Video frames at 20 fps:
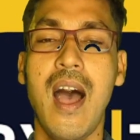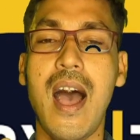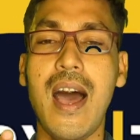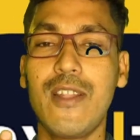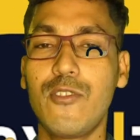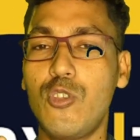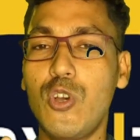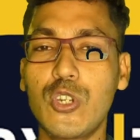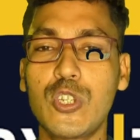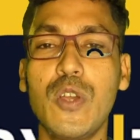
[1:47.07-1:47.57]
আর
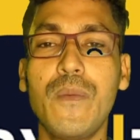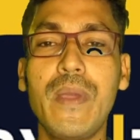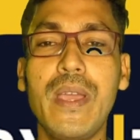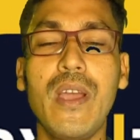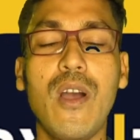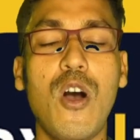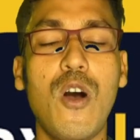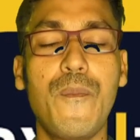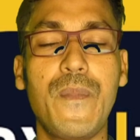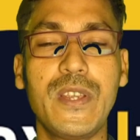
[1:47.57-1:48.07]
দশমী
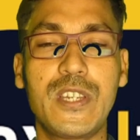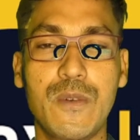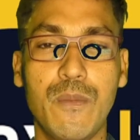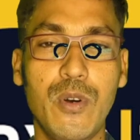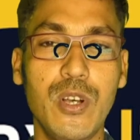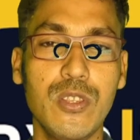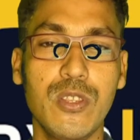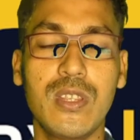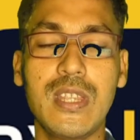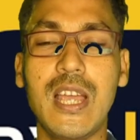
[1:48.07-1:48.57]
অফিস
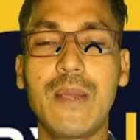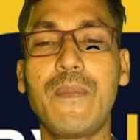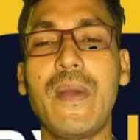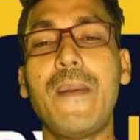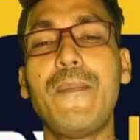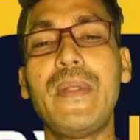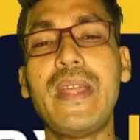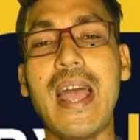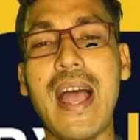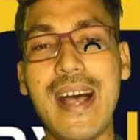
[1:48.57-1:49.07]
বন্ধ থাকবে
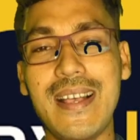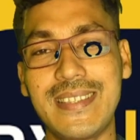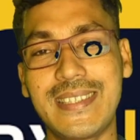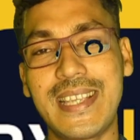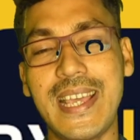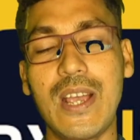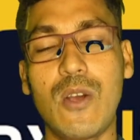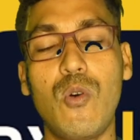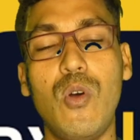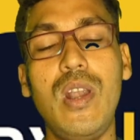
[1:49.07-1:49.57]
আপনি
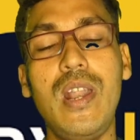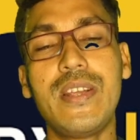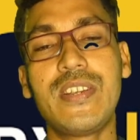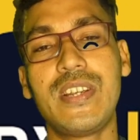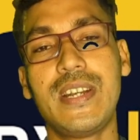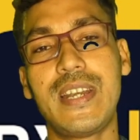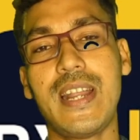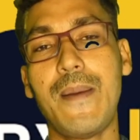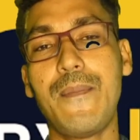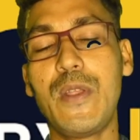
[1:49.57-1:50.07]
আজকে করলে
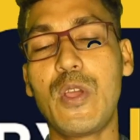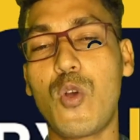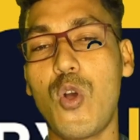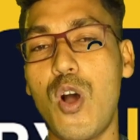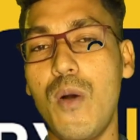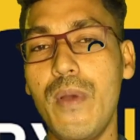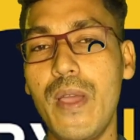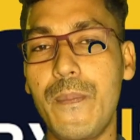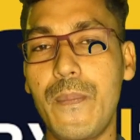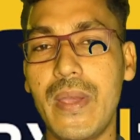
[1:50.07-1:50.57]
সেটা আপনি
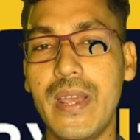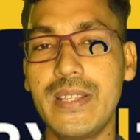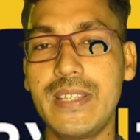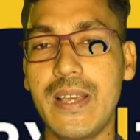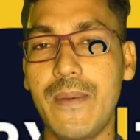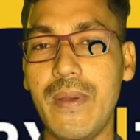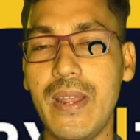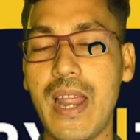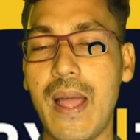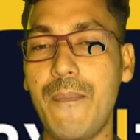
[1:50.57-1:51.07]
কবে পেয়ে
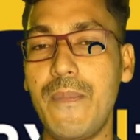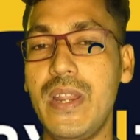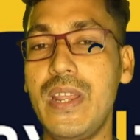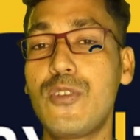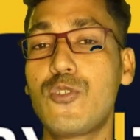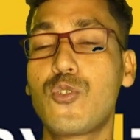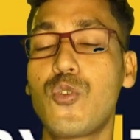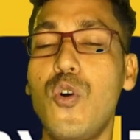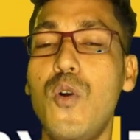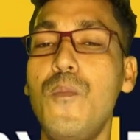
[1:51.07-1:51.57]
যাবেন আপনি
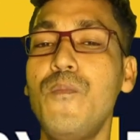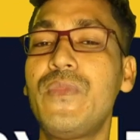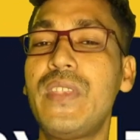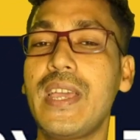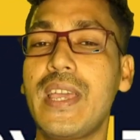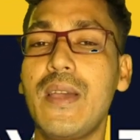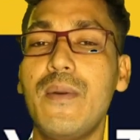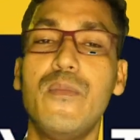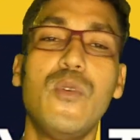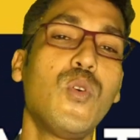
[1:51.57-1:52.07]
সোম
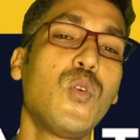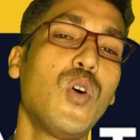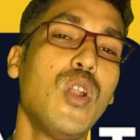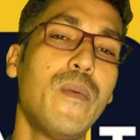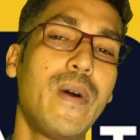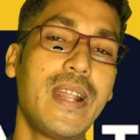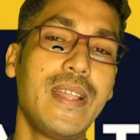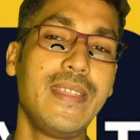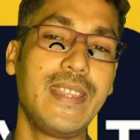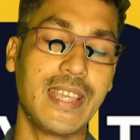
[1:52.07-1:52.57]
থেকে
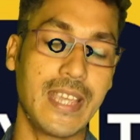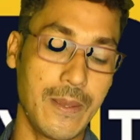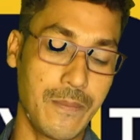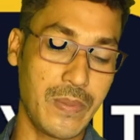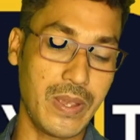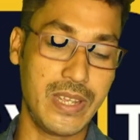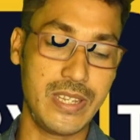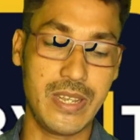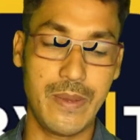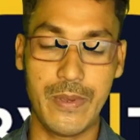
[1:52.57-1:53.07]
মঙ্গলবারের দিকে
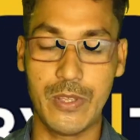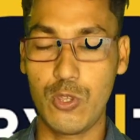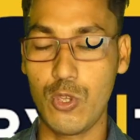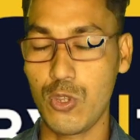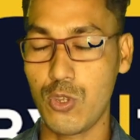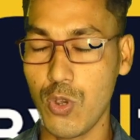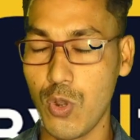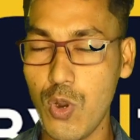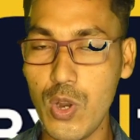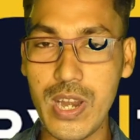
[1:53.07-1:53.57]
পেয়ে যাবেন তো
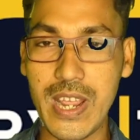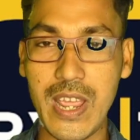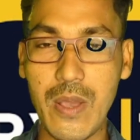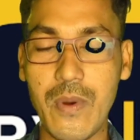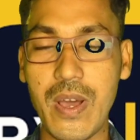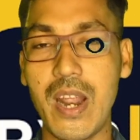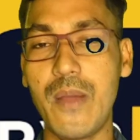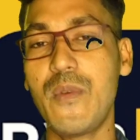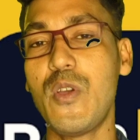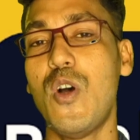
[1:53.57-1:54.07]
চলুন
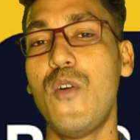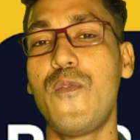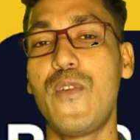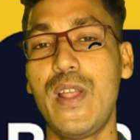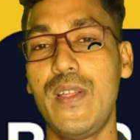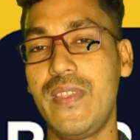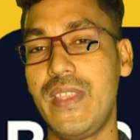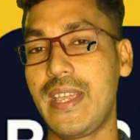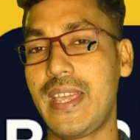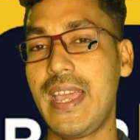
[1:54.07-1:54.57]
এবার আমি
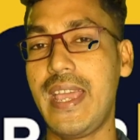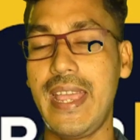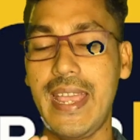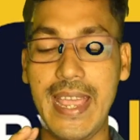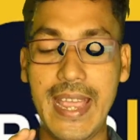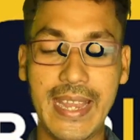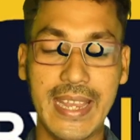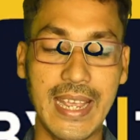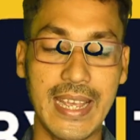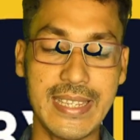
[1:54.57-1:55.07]
অফারের দিকে
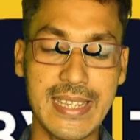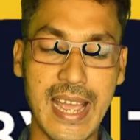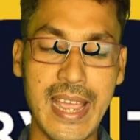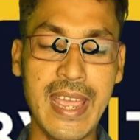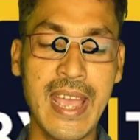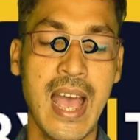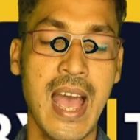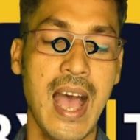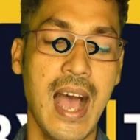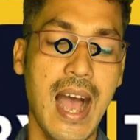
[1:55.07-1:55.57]
এগিয়ে যাই
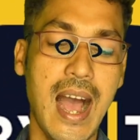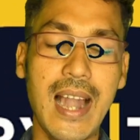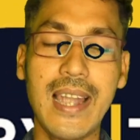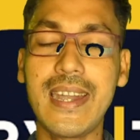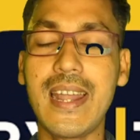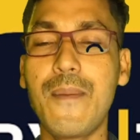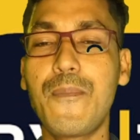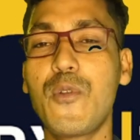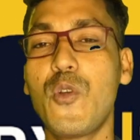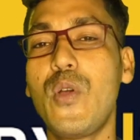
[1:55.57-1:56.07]

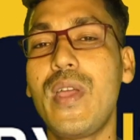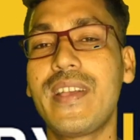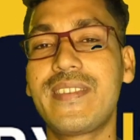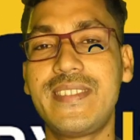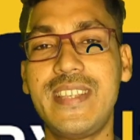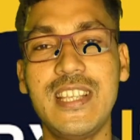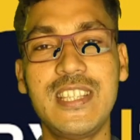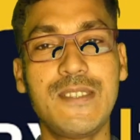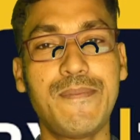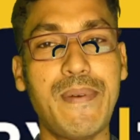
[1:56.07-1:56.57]
আলটা প্রো
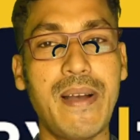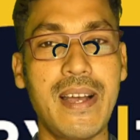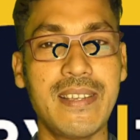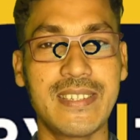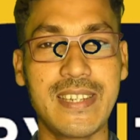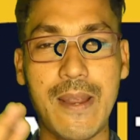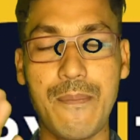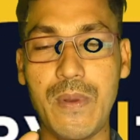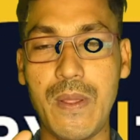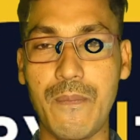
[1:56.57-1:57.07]
এক্সেস
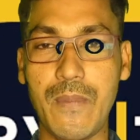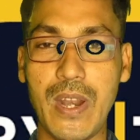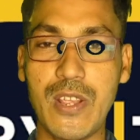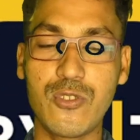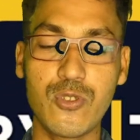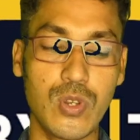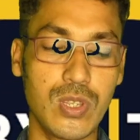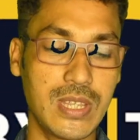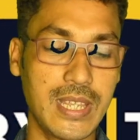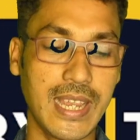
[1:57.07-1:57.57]
ফার্স্ট আপনি প্লে
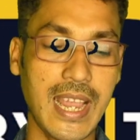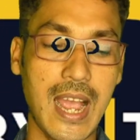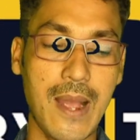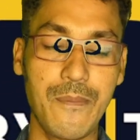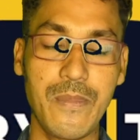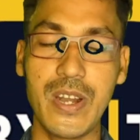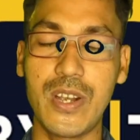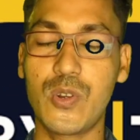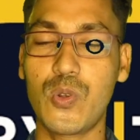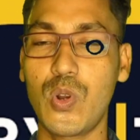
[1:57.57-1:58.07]
স্টোর থেকে
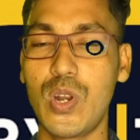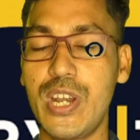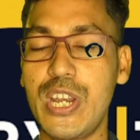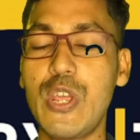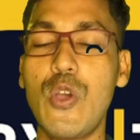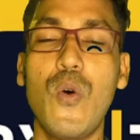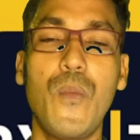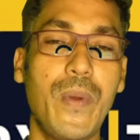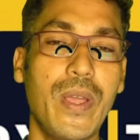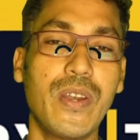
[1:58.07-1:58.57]
আপডেট করে
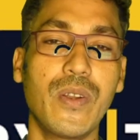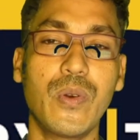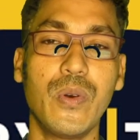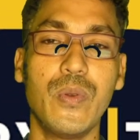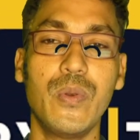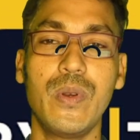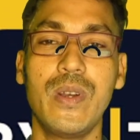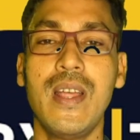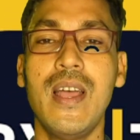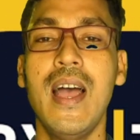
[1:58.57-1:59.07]
নিয়ে ওপেন
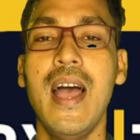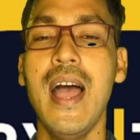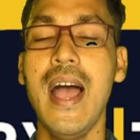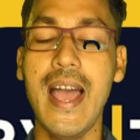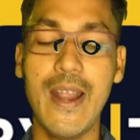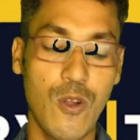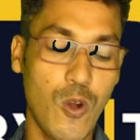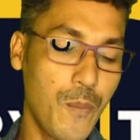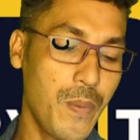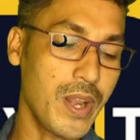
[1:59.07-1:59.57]
করুন
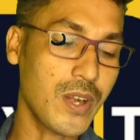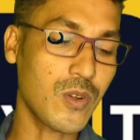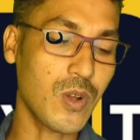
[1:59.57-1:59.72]
আর ওপেন